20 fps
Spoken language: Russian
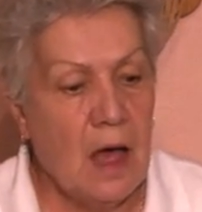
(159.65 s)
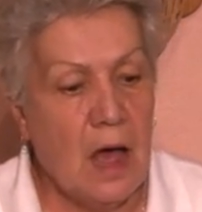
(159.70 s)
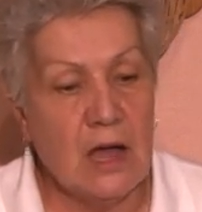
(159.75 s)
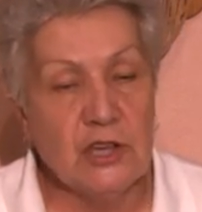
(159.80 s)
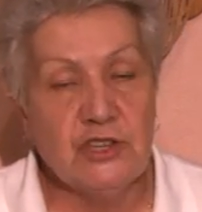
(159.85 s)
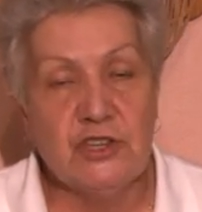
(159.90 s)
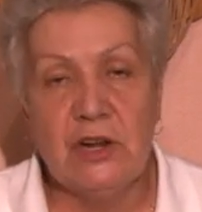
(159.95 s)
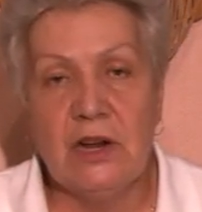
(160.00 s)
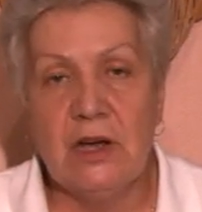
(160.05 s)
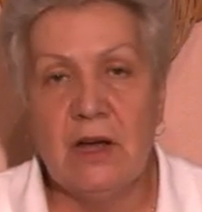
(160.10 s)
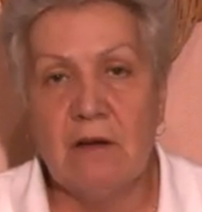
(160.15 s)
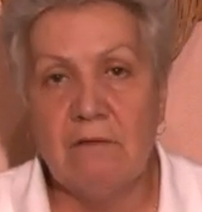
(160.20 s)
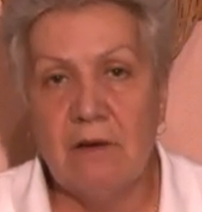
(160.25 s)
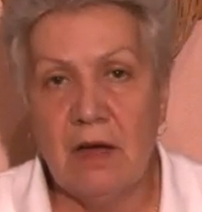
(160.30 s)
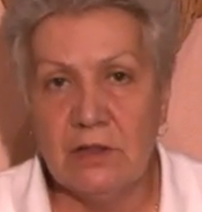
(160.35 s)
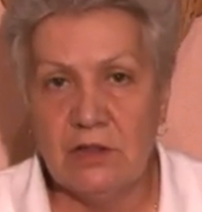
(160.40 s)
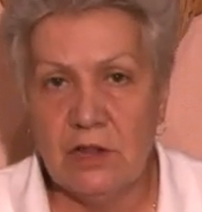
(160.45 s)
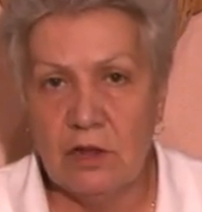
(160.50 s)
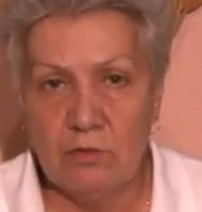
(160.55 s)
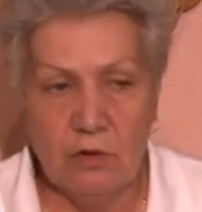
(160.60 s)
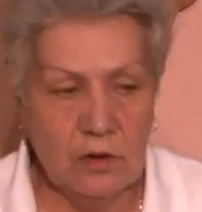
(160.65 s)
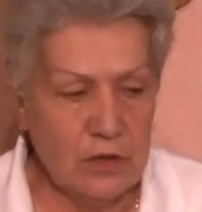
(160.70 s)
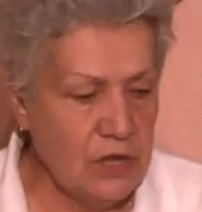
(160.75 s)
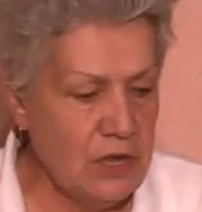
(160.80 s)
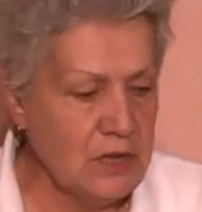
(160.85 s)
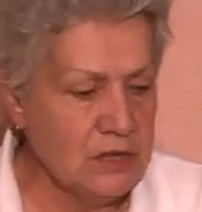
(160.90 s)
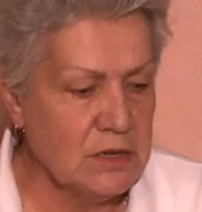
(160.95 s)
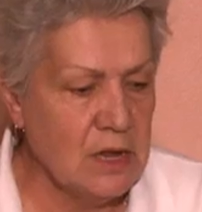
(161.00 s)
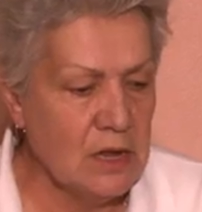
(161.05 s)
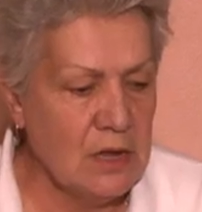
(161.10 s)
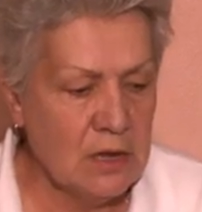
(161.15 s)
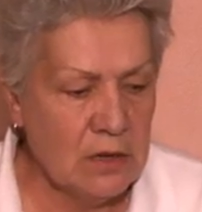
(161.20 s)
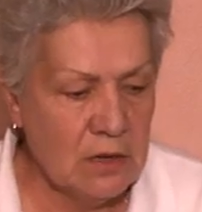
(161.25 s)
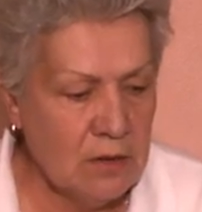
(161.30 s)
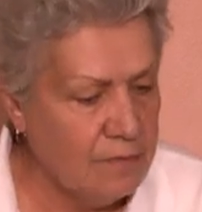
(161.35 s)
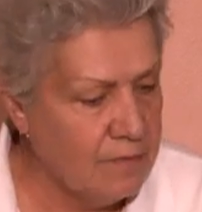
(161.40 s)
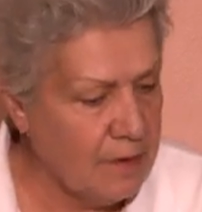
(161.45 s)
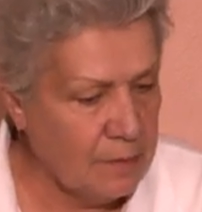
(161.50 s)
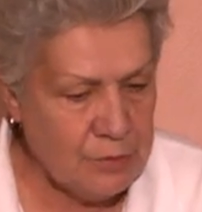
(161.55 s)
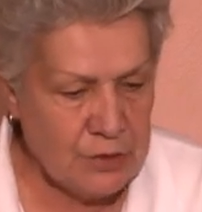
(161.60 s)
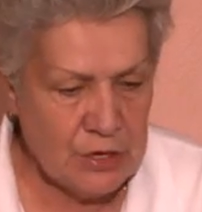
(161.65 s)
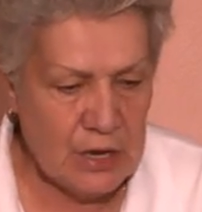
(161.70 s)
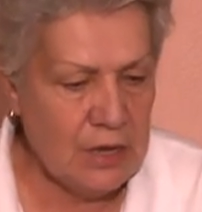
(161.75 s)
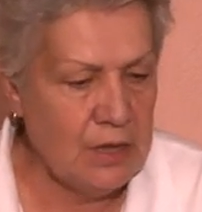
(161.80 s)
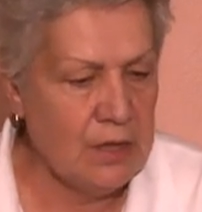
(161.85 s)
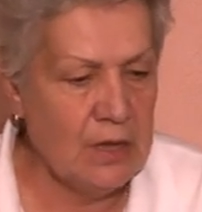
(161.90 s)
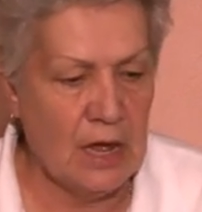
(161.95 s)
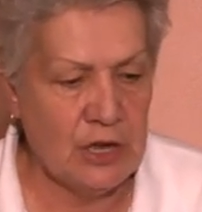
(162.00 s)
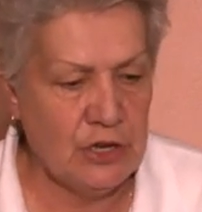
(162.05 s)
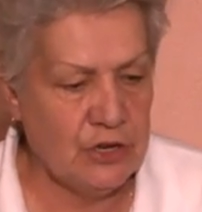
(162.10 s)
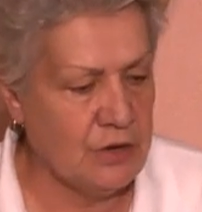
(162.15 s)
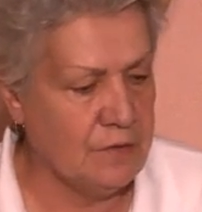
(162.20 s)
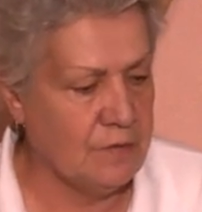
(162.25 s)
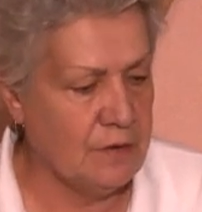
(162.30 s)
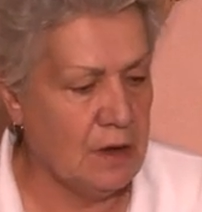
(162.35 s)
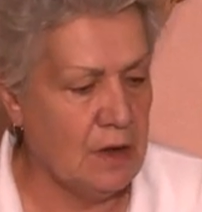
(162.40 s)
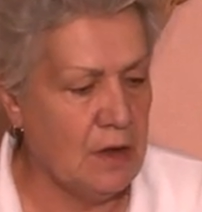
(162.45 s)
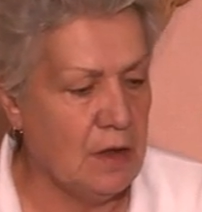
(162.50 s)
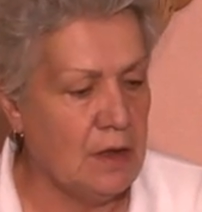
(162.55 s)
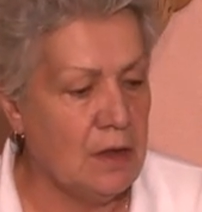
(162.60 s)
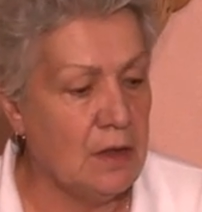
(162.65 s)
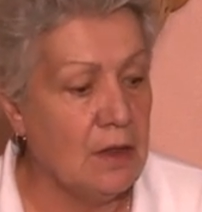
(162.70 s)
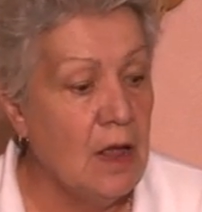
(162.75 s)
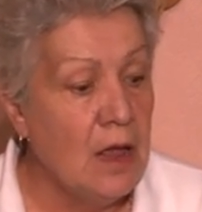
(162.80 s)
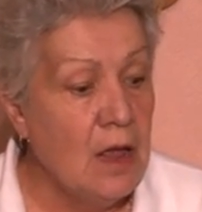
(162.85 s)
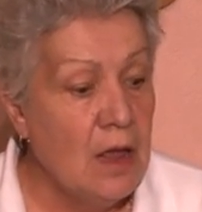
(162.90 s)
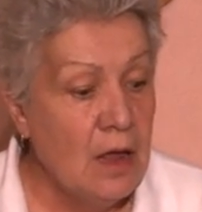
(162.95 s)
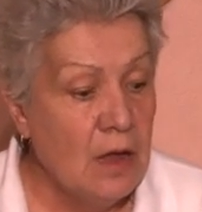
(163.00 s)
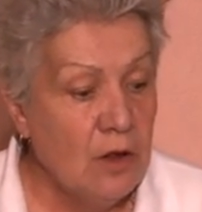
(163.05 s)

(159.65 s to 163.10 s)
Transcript: А шероховатый, он несколько вообще иначе выглядит.